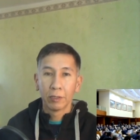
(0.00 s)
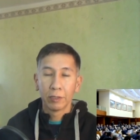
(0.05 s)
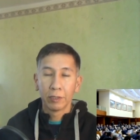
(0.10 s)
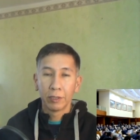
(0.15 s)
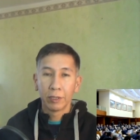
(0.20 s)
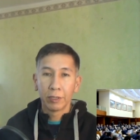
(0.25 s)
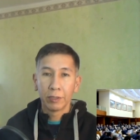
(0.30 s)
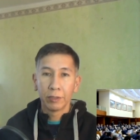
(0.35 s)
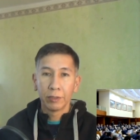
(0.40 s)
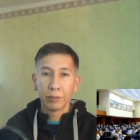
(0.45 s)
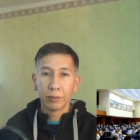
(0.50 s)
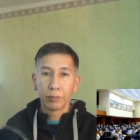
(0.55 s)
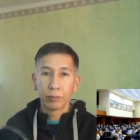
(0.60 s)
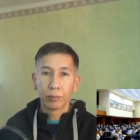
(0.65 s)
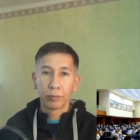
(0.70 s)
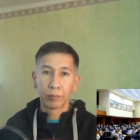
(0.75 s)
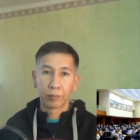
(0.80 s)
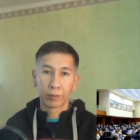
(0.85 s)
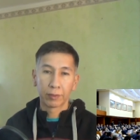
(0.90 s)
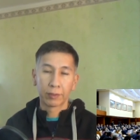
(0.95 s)
и они
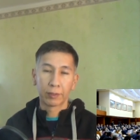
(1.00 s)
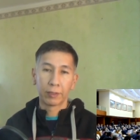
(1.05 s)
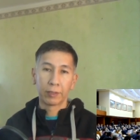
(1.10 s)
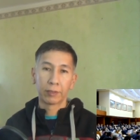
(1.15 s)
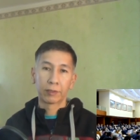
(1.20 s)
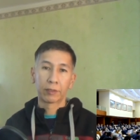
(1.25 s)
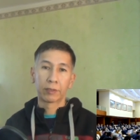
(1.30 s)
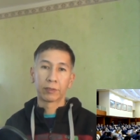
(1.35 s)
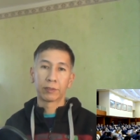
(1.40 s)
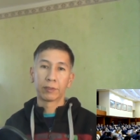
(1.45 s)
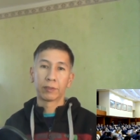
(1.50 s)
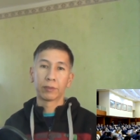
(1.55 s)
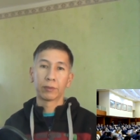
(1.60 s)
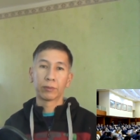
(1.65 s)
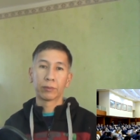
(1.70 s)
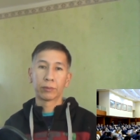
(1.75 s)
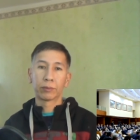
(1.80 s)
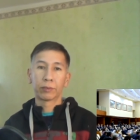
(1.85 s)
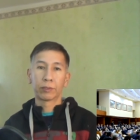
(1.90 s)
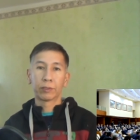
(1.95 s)
идут в разрез
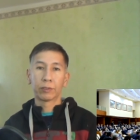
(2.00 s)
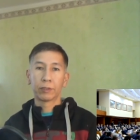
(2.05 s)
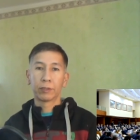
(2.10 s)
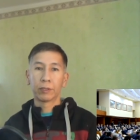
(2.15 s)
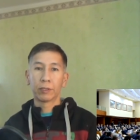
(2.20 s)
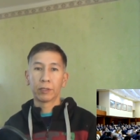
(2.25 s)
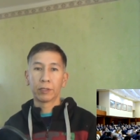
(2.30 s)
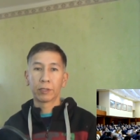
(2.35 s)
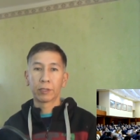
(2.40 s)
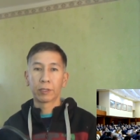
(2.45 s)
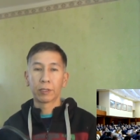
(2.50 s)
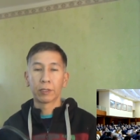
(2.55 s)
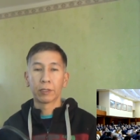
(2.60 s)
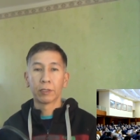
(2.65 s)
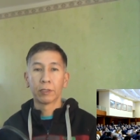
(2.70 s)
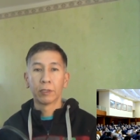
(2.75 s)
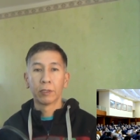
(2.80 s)
Конституции РК.